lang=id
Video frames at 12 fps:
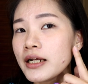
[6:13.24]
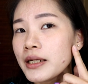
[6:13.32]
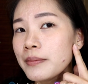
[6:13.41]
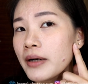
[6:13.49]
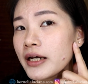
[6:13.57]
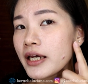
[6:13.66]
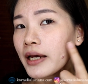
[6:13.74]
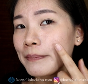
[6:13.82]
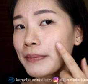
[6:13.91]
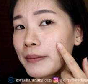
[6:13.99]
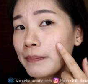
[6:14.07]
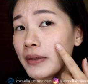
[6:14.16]
yang di
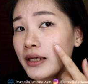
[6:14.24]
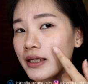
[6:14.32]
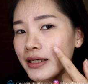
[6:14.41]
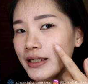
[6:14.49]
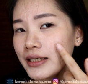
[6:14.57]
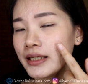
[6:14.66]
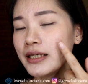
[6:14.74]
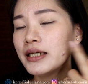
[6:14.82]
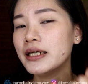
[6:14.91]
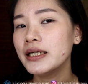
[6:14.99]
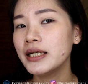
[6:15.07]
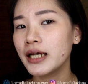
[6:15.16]
bagian pipinya
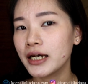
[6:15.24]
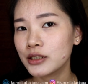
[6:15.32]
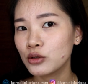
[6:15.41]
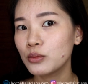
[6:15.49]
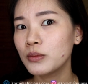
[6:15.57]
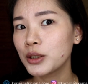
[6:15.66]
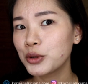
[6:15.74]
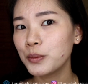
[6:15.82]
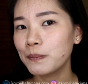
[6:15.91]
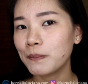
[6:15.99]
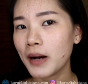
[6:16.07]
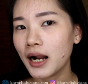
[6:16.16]
ini dia tuh
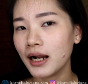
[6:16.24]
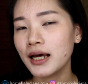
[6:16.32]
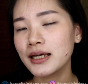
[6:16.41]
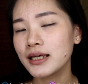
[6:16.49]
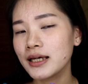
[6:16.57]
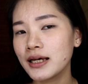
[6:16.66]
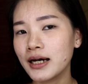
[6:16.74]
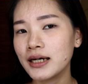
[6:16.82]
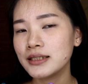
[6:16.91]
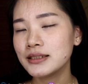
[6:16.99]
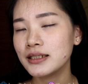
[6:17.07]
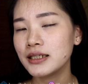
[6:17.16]
menggumpal lagi
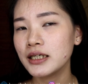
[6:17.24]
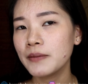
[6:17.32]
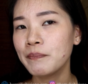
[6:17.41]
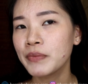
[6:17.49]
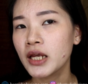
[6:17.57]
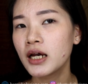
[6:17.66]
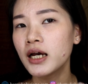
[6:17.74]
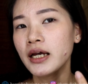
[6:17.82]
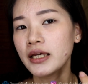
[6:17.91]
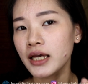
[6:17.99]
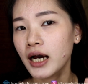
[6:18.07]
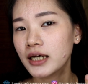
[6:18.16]
guys. Jadi
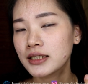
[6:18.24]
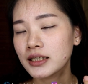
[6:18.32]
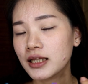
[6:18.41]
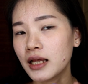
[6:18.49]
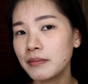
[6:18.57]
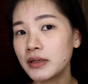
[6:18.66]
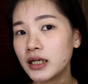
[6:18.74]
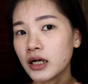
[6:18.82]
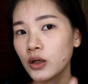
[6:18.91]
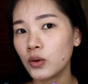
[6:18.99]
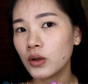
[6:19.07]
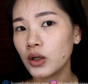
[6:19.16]
ya setelah minyak
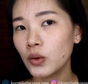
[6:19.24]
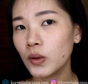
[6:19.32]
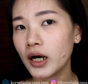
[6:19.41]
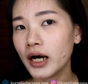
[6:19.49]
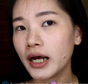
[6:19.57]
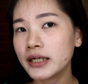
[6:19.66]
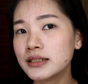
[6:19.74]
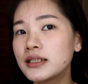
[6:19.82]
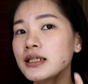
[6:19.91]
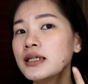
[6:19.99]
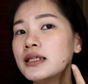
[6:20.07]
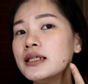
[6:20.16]
aku keluar
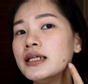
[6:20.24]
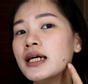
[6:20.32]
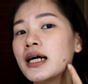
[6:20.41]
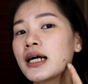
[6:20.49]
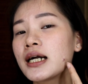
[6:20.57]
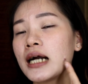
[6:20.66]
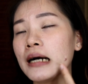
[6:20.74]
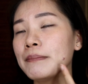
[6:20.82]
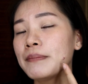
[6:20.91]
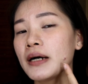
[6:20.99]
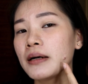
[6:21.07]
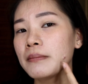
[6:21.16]
dia
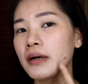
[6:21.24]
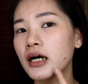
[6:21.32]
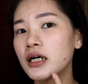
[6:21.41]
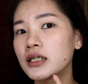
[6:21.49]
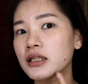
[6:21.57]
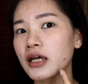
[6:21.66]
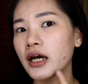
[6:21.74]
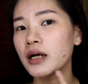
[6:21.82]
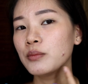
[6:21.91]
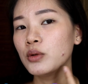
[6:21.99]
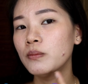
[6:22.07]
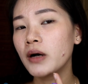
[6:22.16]
gampang banget
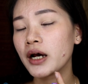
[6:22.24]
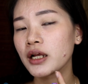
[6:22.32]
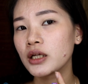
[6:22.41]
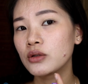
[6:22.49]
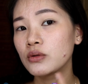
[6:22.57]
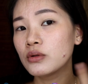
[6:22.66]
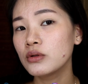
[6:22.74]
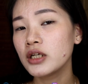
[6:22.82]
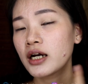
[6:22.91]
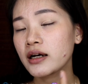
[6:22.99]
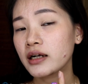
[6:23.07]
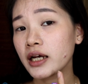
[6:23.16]
kayak bubar gitu
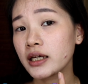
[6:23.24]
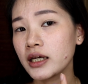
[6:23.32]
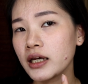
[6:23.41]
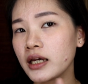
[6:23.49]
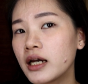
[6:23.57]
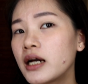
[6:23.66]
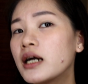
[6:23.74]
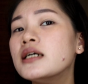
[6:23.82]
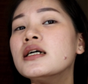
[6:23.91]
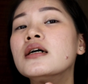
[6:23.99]
dia cracking ya.